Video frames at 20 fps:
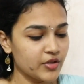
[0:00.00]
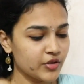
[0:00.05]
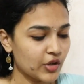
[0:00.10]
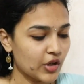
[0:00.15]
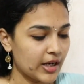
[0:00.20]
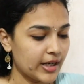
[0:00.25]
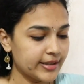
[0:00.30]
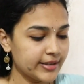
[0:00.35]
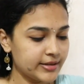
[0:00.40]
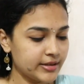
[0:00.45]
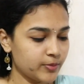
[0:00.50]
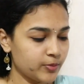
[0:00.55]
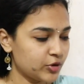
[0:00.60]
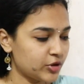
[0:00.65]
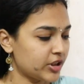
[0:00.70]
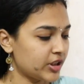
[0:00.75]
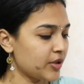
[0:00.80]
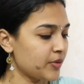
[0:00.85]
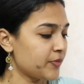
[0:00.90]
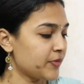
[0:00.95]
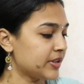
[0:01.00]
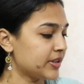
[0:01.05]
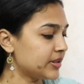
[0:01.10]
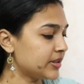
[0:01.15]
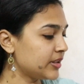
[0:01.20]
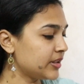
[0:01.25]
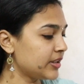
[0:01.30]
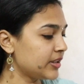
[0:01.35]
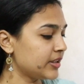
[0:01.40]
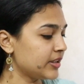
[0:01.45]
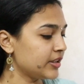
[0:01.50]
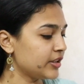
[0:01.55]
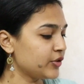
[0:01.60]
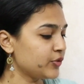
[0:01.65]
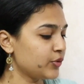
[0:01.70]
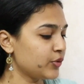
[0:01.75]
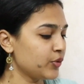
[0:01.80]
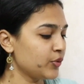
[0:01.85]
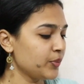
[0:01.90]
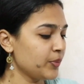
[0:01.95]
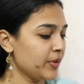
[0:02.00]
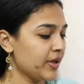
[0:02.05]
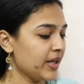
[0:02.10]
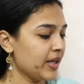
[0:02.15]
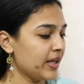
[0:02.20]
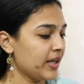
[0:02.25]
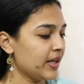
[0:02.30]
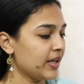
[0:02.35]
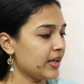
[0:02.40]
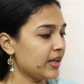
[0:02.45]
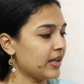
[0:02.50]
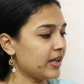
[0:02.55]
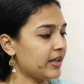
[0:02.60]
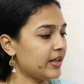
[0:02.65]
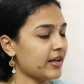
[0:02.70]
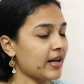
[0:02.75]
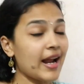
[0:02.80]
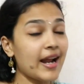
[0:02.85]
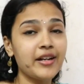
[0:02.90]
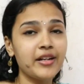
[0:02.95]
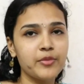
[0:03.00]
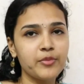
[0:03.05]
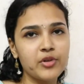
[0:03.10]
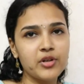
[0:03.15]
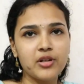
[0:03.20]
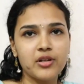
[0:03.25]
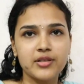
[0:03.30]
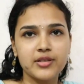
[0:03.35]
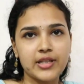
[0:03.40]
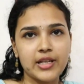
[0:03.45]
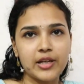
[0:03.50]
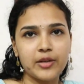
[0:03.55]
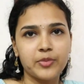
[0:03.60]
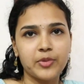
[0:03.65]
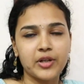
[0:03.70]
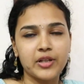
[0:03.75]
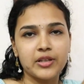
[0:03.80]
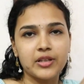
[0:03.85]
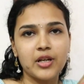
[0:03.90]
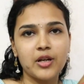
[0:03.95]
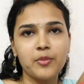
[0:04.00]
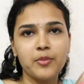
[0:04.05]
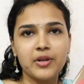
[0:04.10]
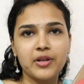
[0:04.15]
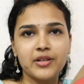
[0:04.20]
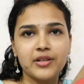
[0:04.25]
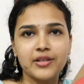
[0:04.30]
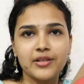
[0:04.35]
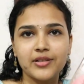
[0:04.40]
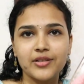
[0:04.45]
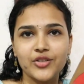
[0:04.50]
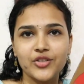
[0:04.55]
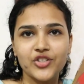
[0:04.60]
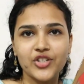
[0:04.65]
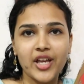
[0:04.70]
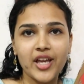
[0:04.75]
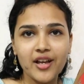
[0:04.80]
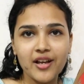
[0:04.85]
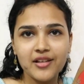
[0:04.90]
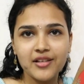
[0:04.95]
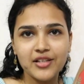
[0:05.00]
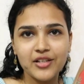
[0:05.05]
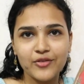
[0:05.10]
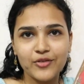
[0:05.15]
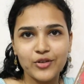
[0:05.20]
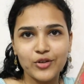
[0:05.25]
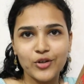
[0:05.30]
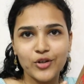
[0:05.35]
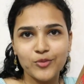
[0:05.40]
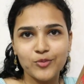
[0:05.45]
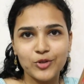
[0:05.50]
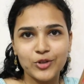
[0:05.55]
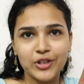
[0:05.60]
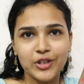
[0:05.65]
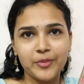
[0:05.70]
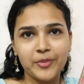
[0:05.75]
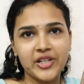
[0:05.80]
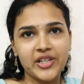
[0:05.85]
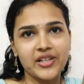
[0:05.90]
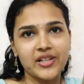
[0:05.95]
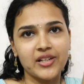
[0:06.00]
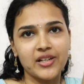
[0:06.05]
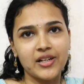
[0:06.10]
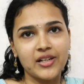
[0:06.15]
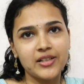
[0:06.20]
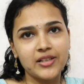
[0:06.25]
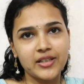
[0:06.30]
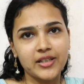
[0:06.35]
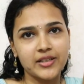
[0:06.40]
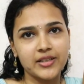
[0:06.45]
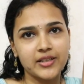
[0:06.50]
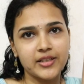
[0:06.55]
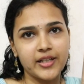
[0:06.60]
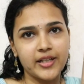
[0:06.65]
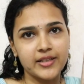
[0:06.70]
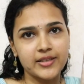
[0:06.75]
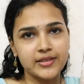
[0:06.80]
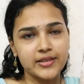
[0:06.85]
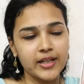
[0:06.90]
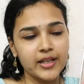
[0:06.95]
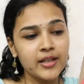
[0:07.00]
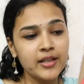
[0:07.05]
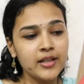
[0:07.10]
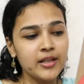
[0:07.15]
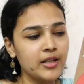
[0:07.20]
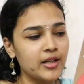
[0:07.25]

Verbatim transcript: ஸோ அடுத்த புத்தகம் வந்து இதுவும் ரேண்டமாக செலக்ட் பண்ணது தான் பட் ஜெயகாந்தன் அவர்களோட புக்கு அப்படிங்கிறதுனால நான் டக்குன்னு எடுத்தேன்